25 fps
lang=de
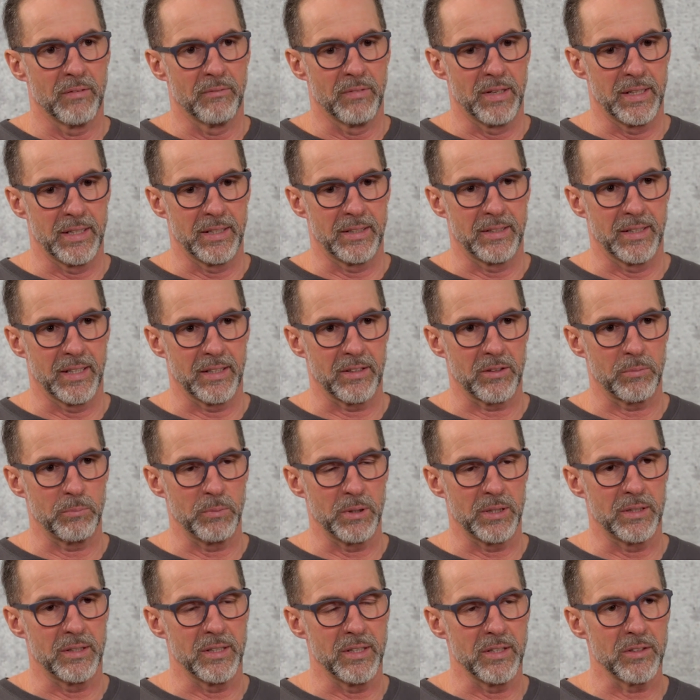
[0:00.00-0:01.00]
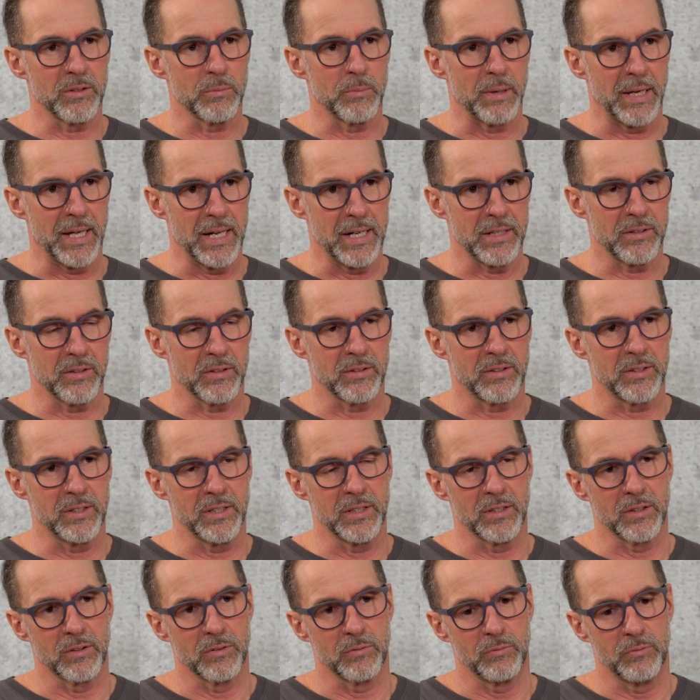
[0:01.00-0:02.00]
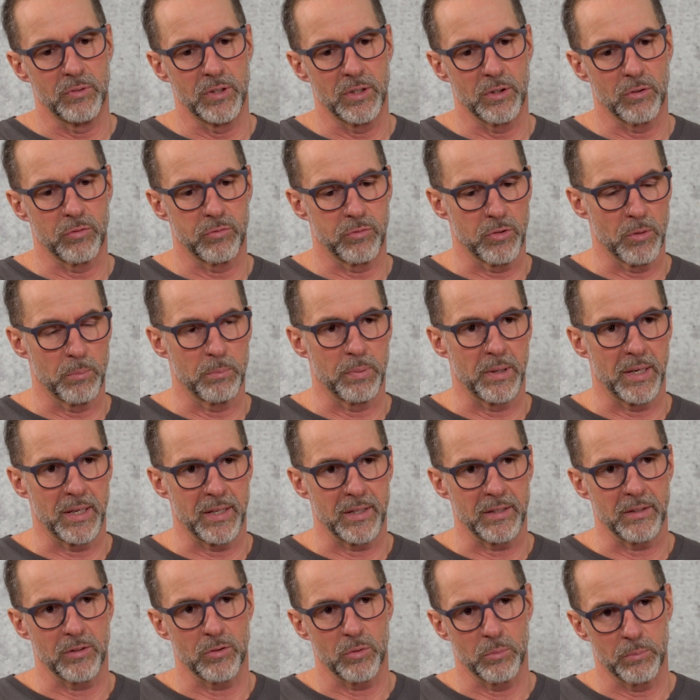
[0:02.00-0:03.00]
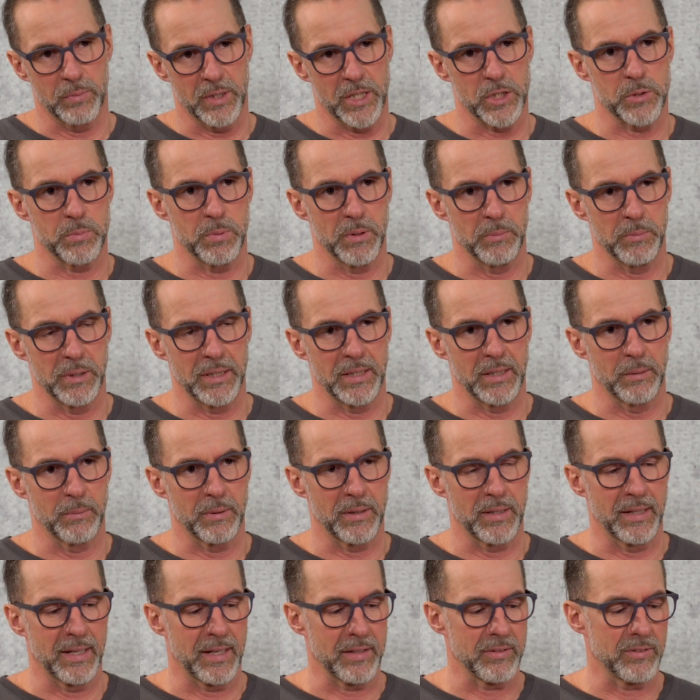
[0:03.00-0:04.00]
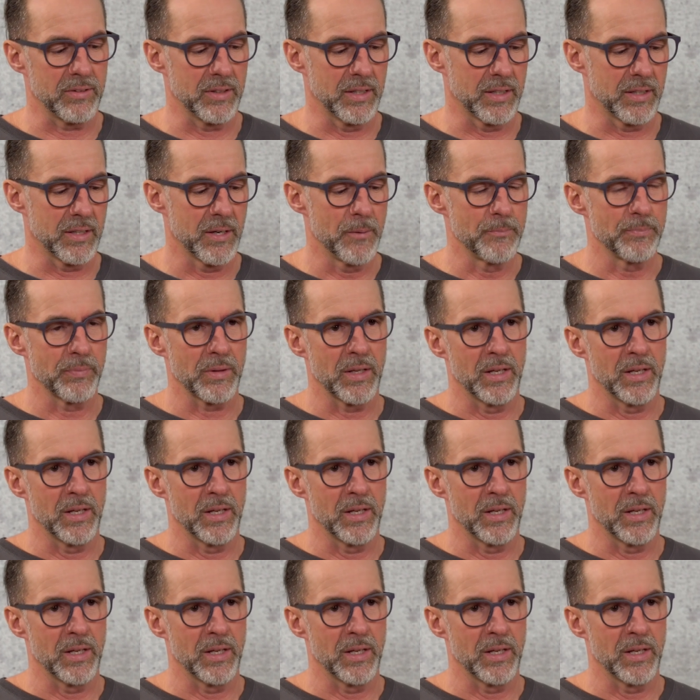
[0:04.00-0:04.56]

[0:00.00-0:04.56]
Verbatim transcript: Wenn ich jetzt mit diesem Elterntier wieder verpaar, zum Beispiel mit einem Klassik,